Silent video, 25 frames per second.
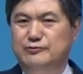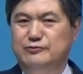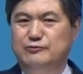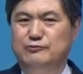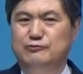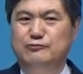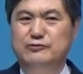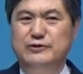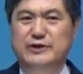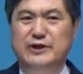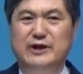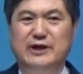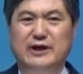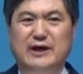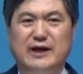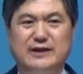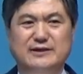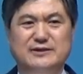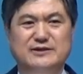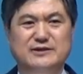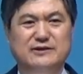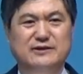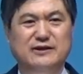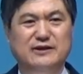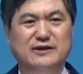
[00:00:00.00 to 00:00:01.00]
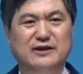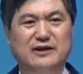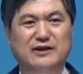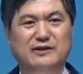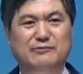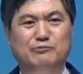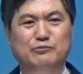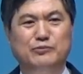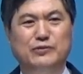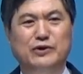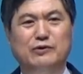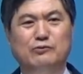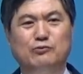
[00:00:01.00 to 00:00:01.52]
우리의 가정이
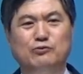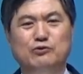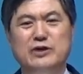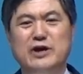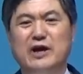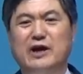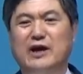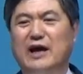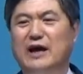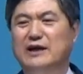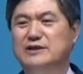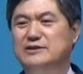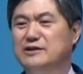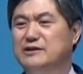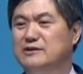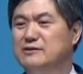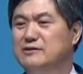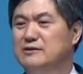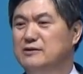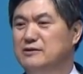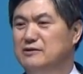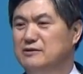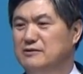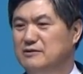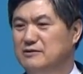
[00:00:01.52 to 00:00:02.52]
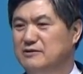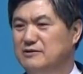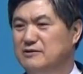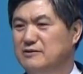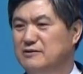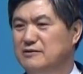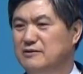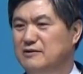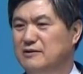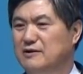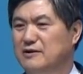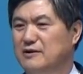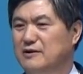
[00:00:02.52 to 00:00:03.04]
뭐 우리의 가정을
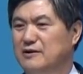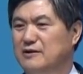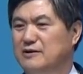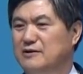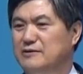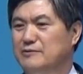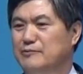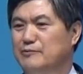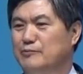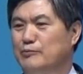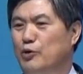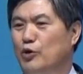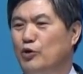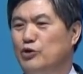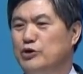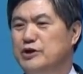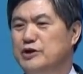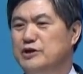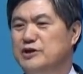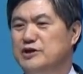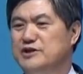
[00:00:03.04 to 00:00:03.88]
본인이